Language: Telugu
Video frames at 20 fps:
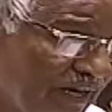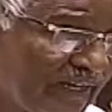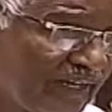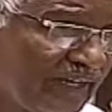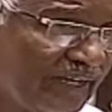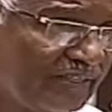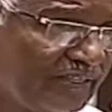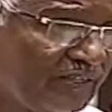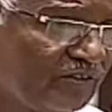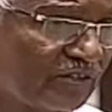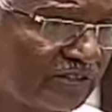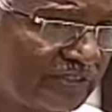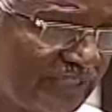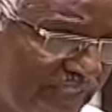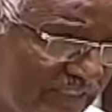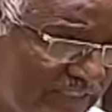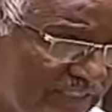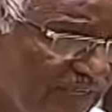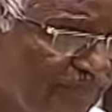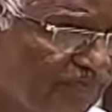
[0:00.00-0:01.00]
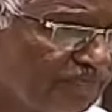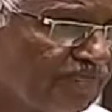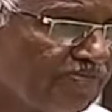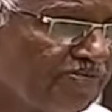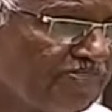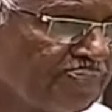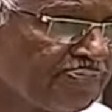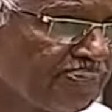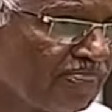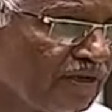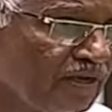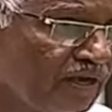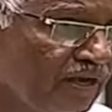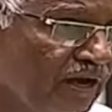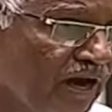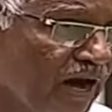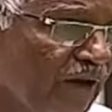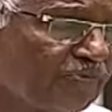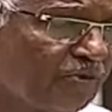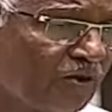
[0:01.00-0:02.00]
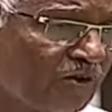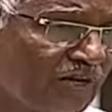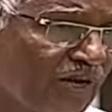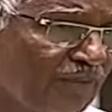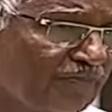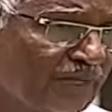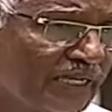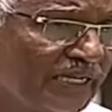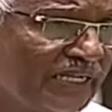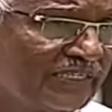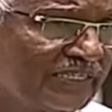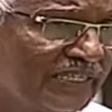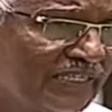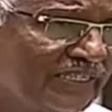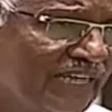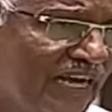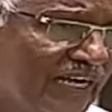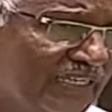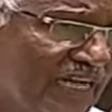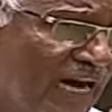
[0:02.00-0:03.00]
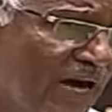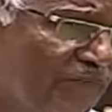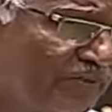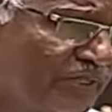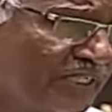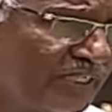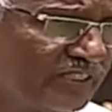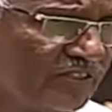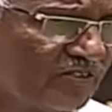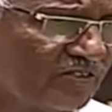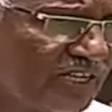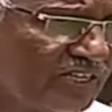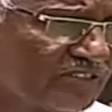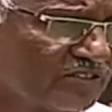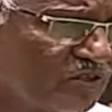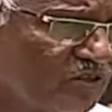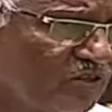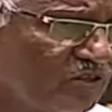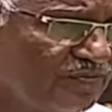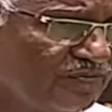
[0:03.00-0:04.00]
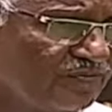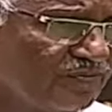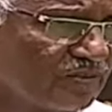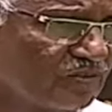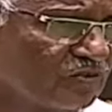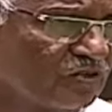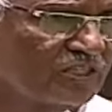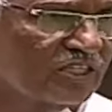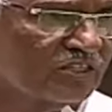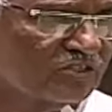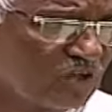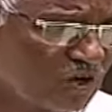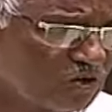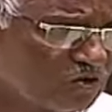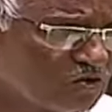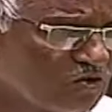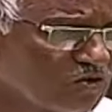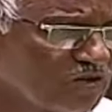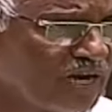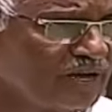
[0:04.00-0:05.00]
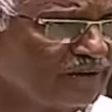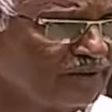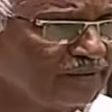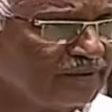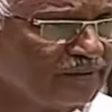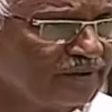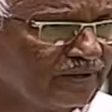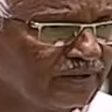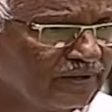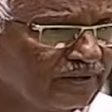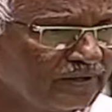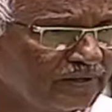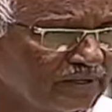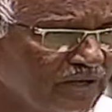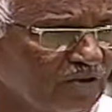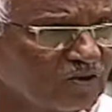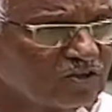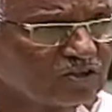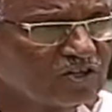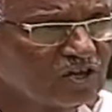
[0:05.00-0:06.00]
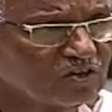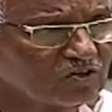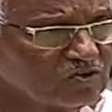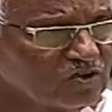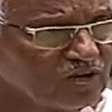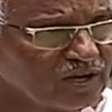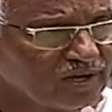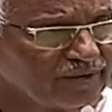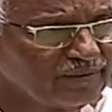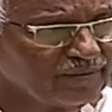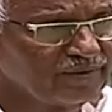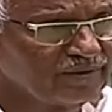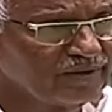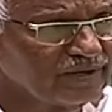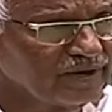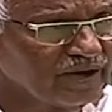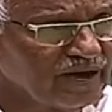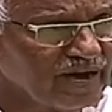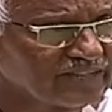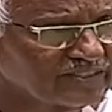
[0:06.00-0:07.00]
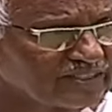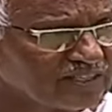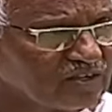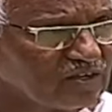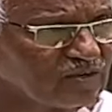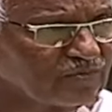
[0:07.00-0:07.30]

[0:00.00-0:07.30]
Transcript: అనేది ఒక సిస్టమ్ అప్పుడు ఉన్నప్పుడు ఏంటంటే ఆ కాంపిటేటివ్నెస్లో కొద్దిగా తక్కువ ఎవరు తక్కువ ఆక్షన్లో